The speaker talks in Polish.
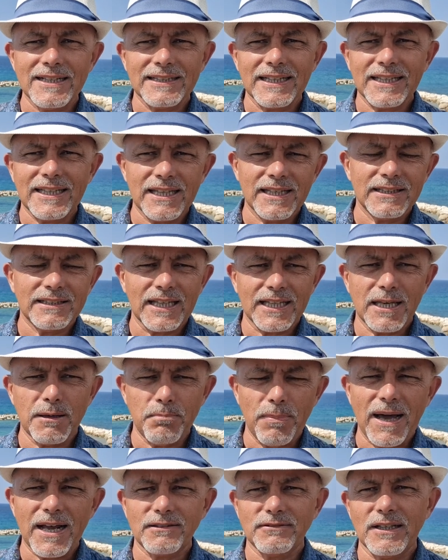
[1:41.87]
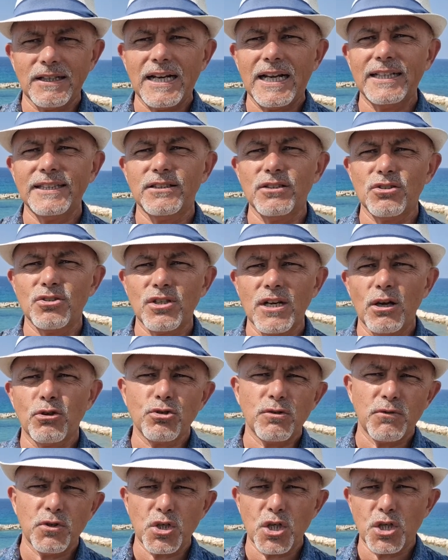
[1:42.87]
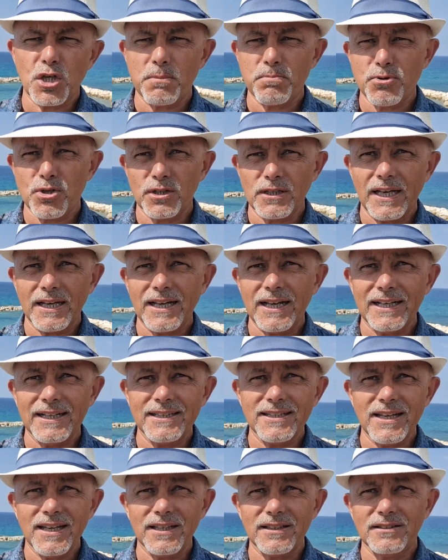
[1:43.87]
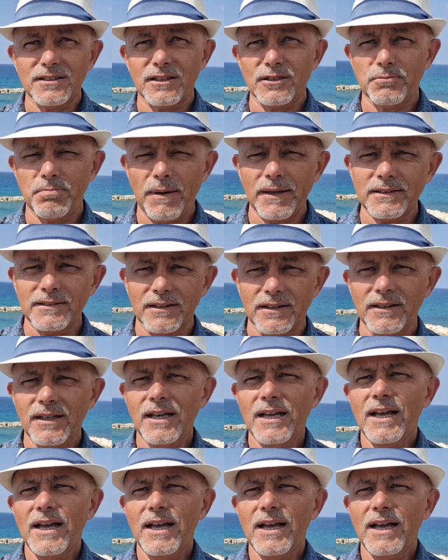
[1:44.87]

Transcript: takie, takie bardzo analityczne, oczywiście się przydaje, ale nie jest niezbędne.